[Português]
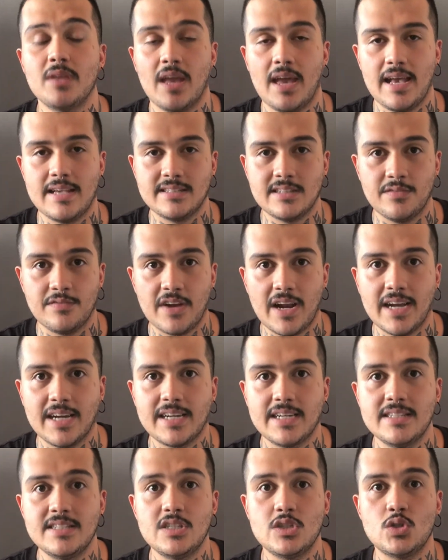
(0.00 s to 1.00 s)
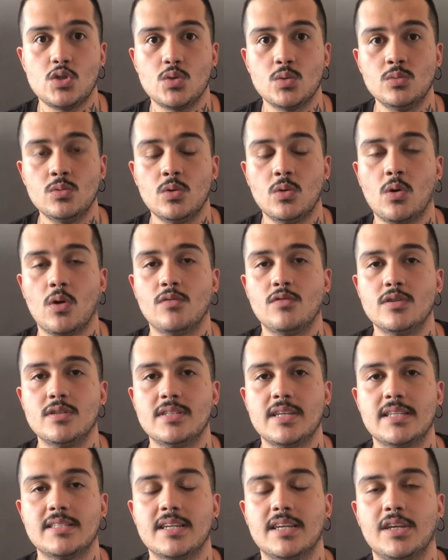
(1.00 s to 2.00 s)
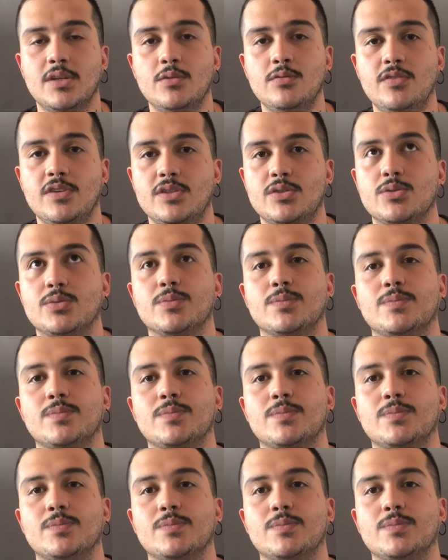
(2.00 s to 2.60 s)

esta fragrância junto com vocês aqui no vídeo.